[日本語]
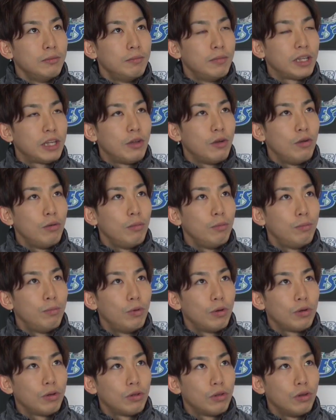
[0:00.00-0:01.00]
まあ、基本
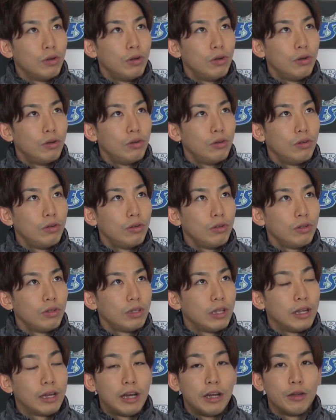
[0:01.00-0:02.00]
僕と
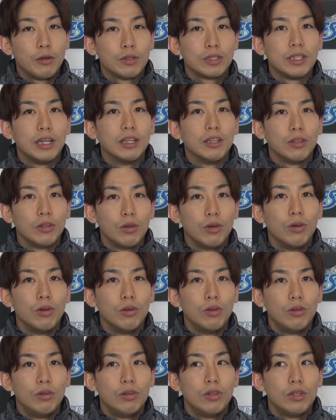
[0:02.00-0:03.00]
田中亮さんと
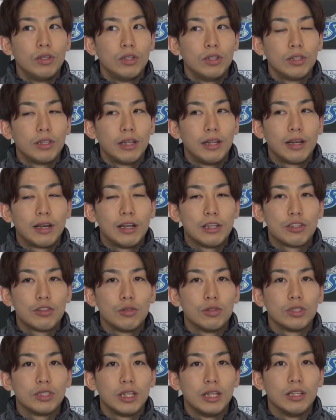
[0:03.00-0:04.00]
田中
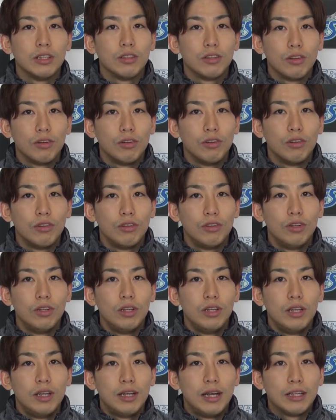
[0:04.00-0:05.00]
翔さんと、うんうんう
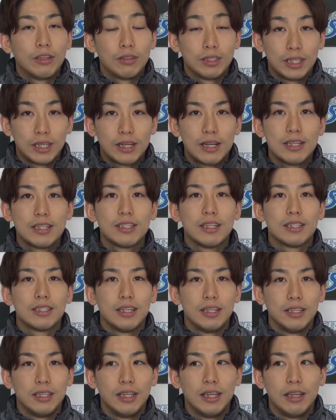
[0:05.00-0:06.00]
ん坂下
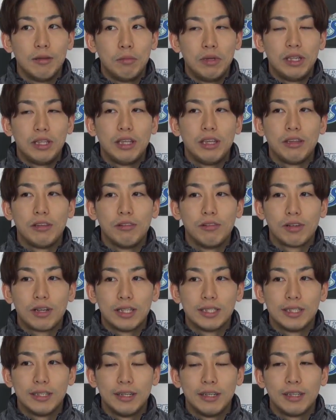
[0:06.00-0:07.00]
さんでミーティングを
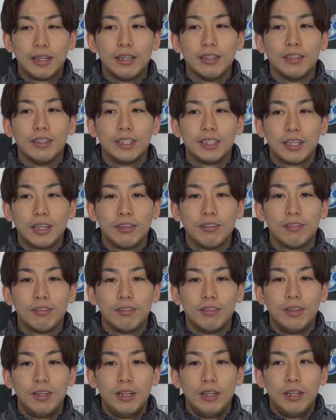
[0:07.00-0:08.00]
重ねたんですけど、う
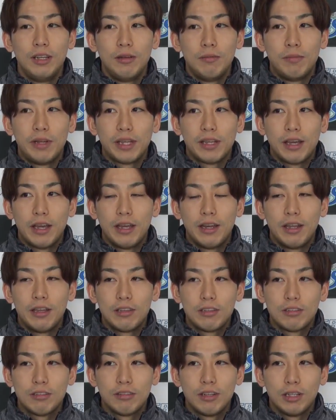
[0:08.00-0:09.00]
ん、毎回練
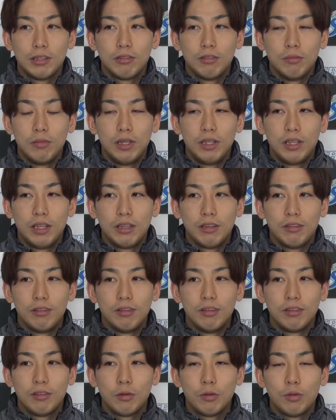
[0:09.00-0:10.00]
習の後
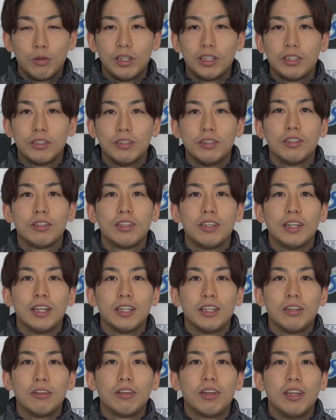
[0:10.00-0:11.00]
ミーティングどこでするってなっ
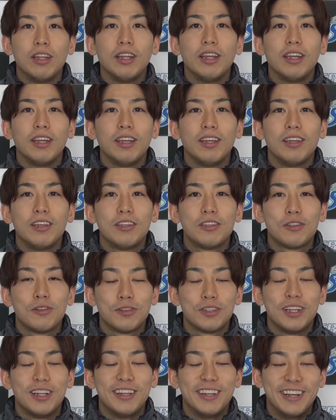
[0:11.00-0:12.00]
た時に翔
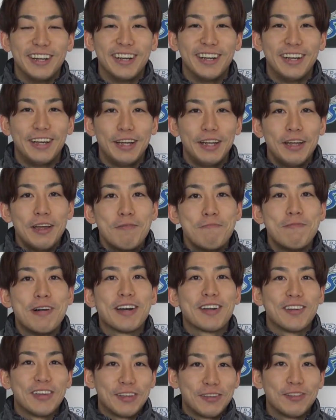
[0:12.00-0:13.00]
さんが「
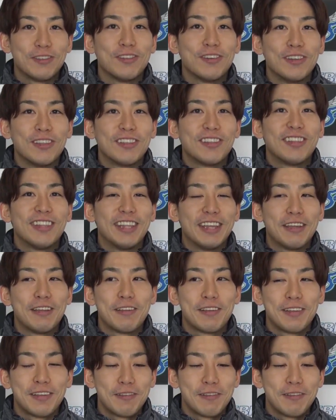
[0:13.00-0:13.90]
マック行くぞ」っ